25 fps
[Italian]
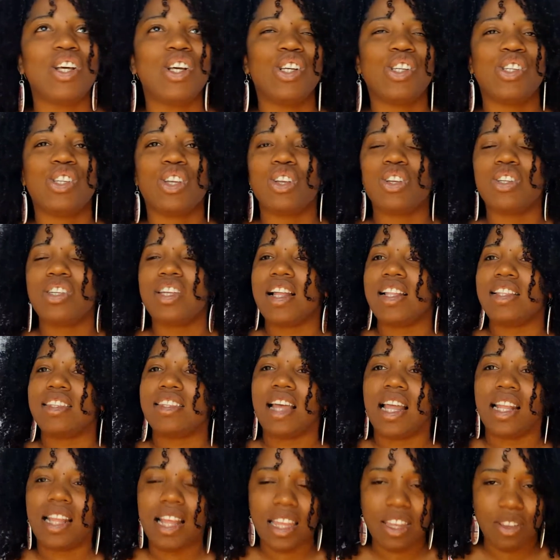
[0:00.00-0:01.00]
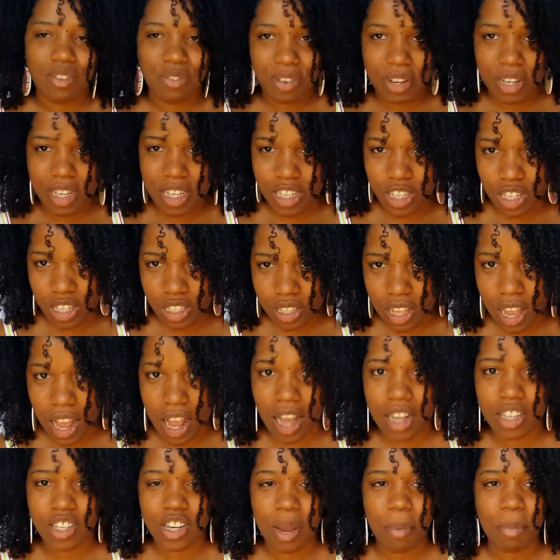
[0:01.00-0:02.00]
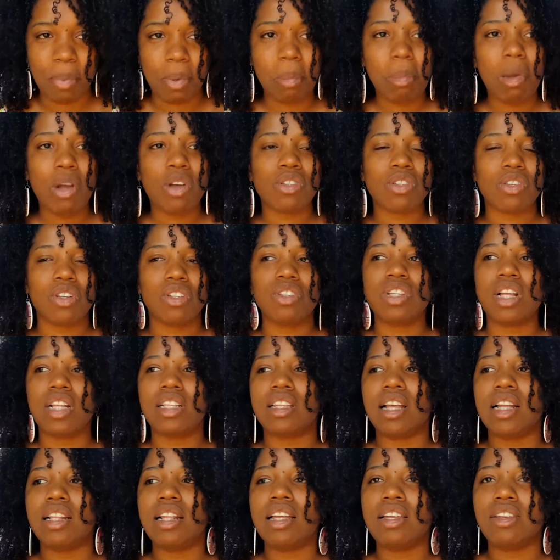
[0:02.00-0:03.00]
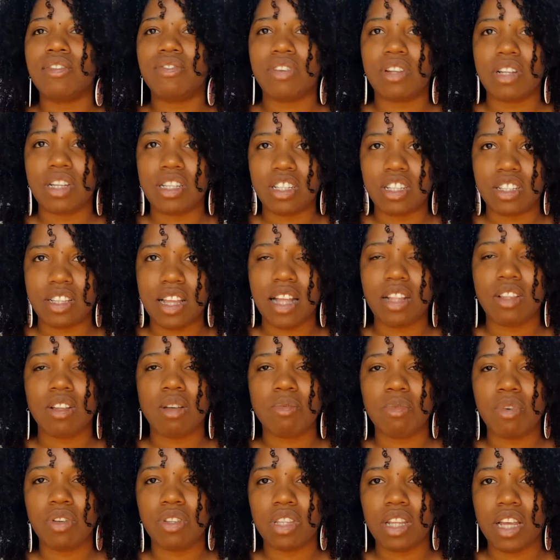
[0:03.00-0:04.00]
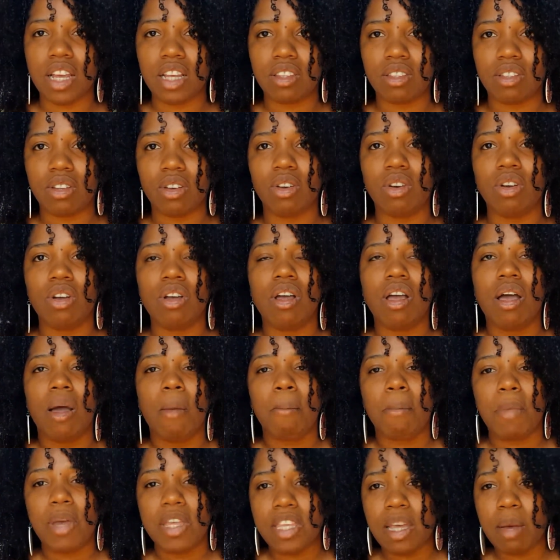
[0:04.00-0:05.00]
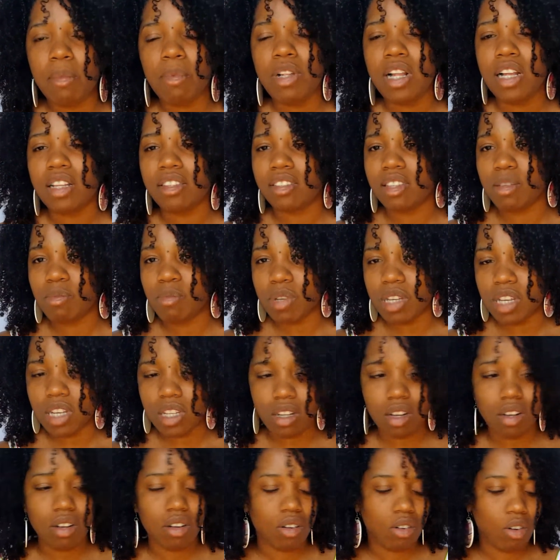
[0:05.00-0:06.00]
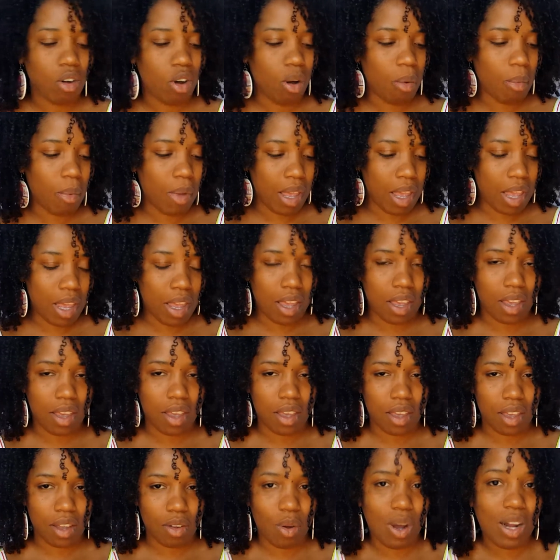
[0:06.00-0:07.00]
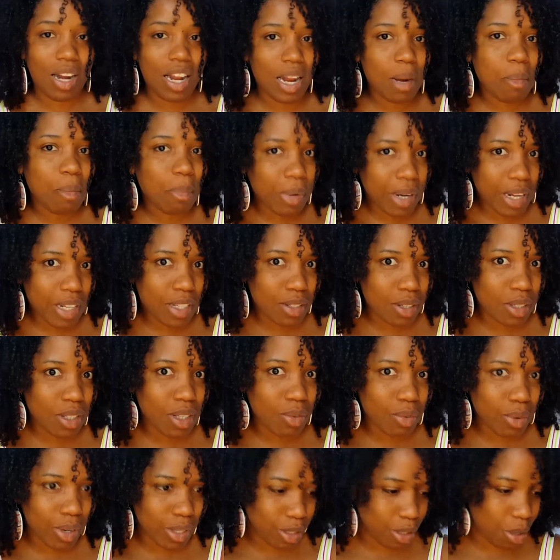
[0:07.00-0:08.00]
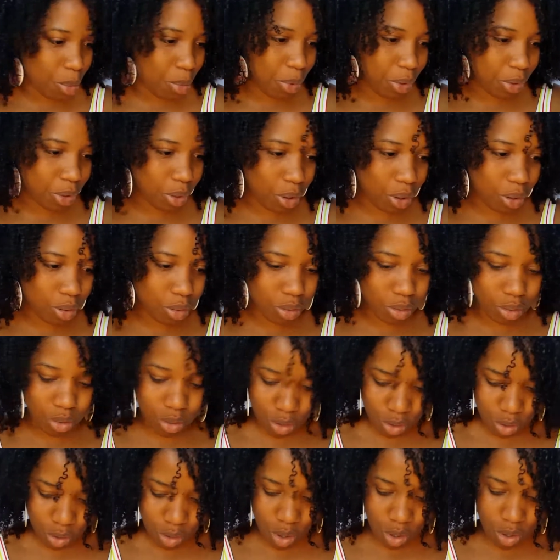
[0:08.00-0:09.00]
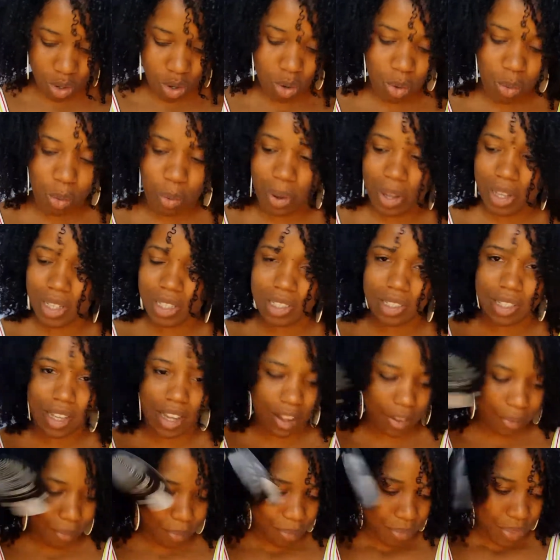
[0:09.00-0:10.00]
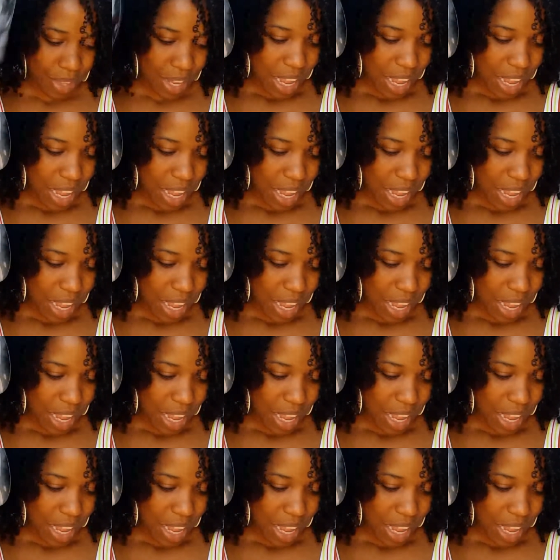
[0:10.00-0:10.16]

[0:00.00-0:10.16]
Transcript: sono saltata di felicità cioè prima sono saltata di felicità dopo ho detto vediamo un attimino come, qual è il prezzo di questo prodotto sono queste